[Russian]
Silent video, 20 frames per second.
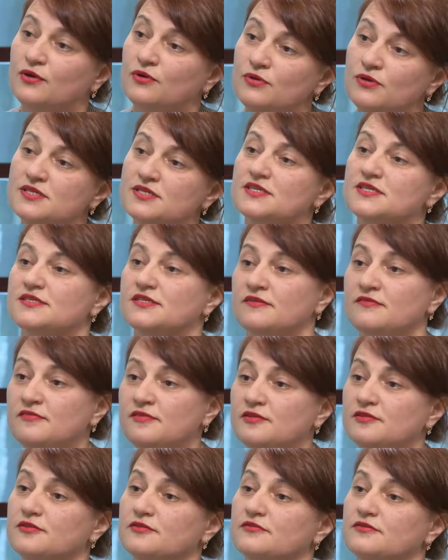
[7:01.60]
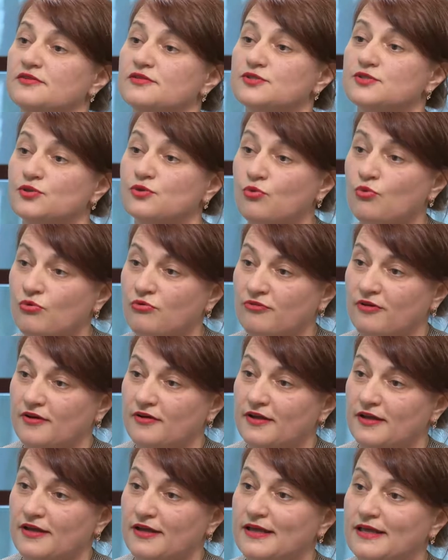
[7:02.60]
люди составят
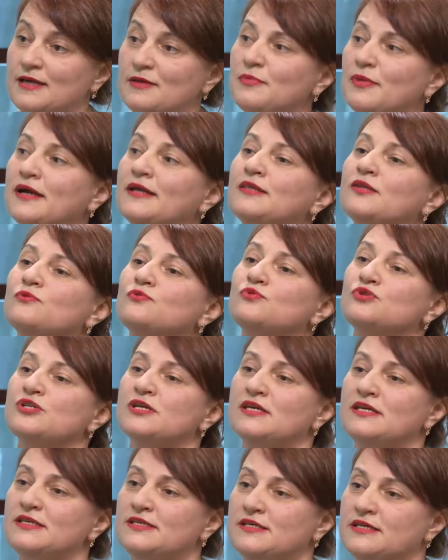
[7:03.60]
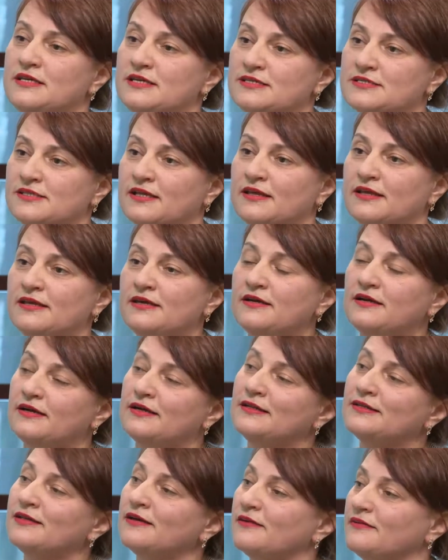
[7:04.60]
слово. Им это уже интересно, их
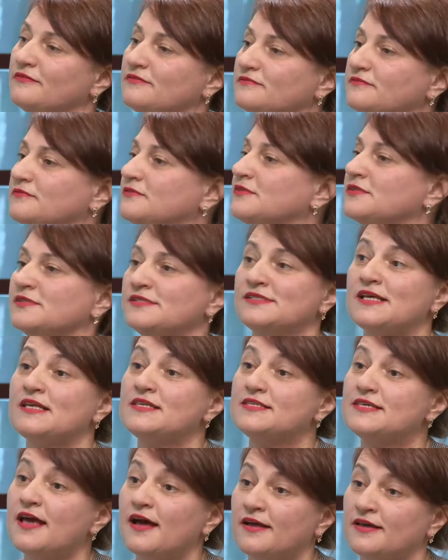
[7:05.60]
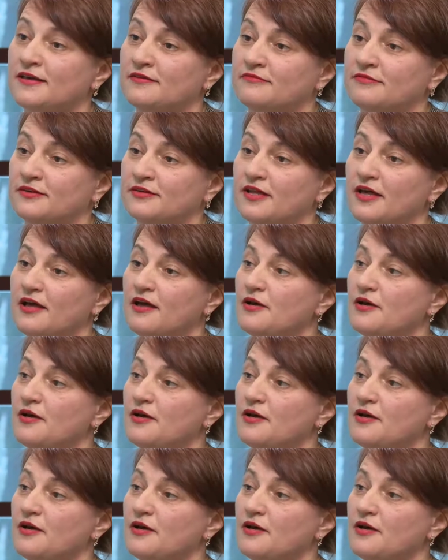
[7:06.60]
это затягивает.